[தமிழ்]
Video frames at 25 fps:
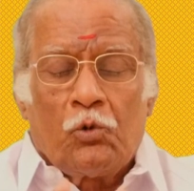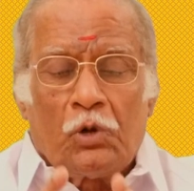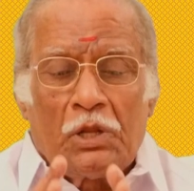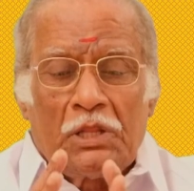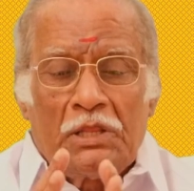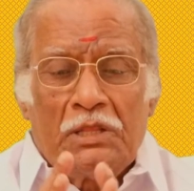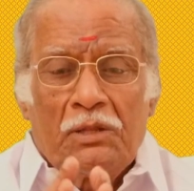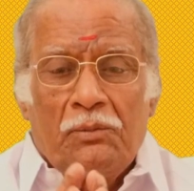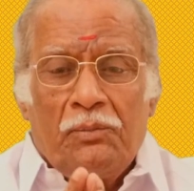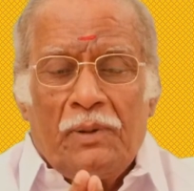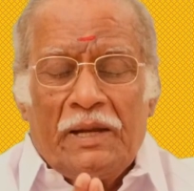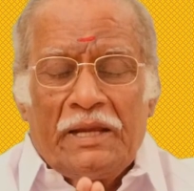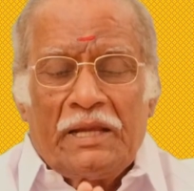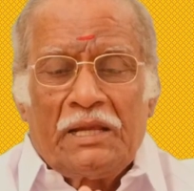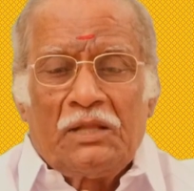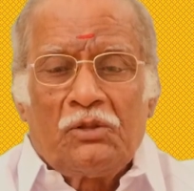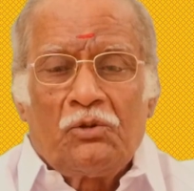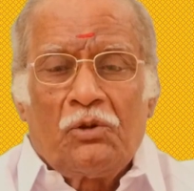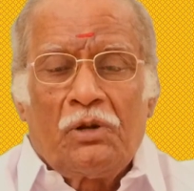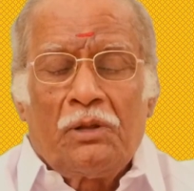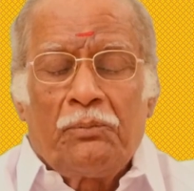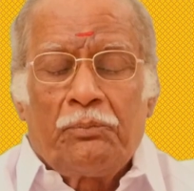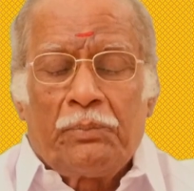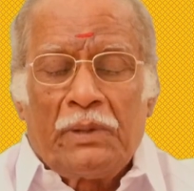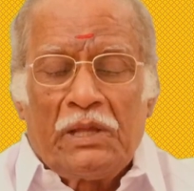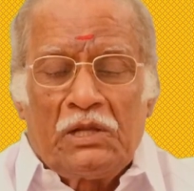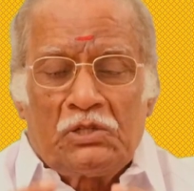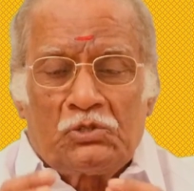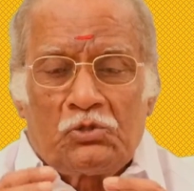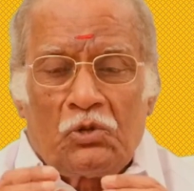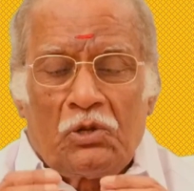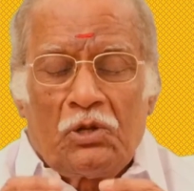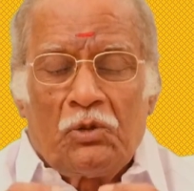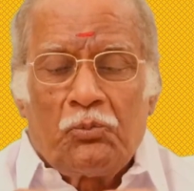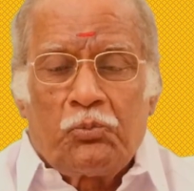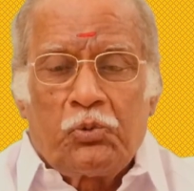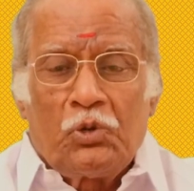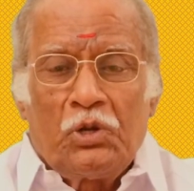குழந்த பாக்கியத்தோட பேர்
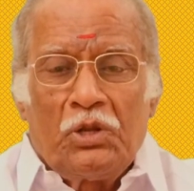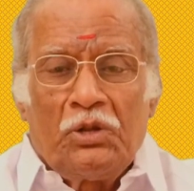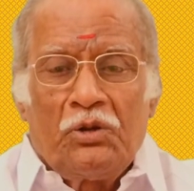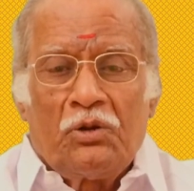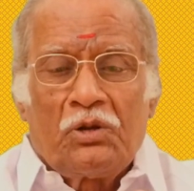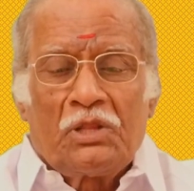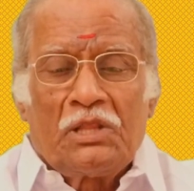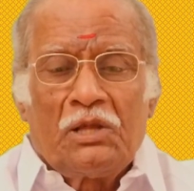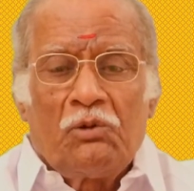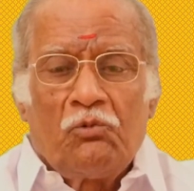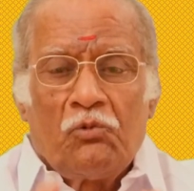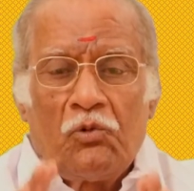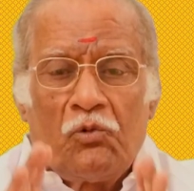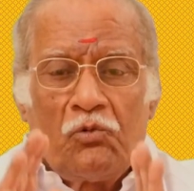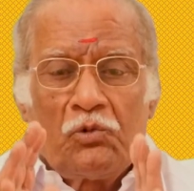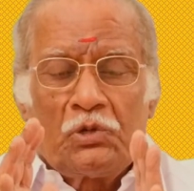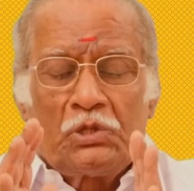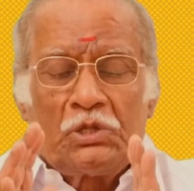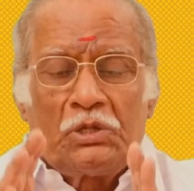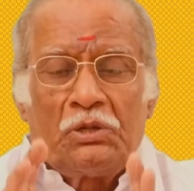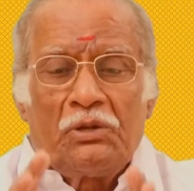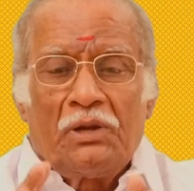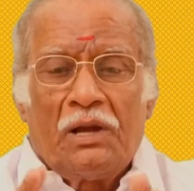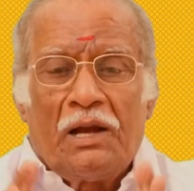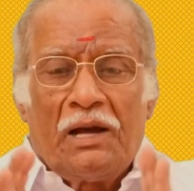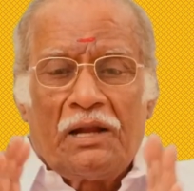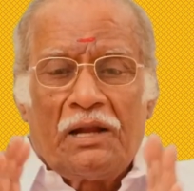சொல்ல பிள்ளையோட தான் ஒவ்வொருத்தனும்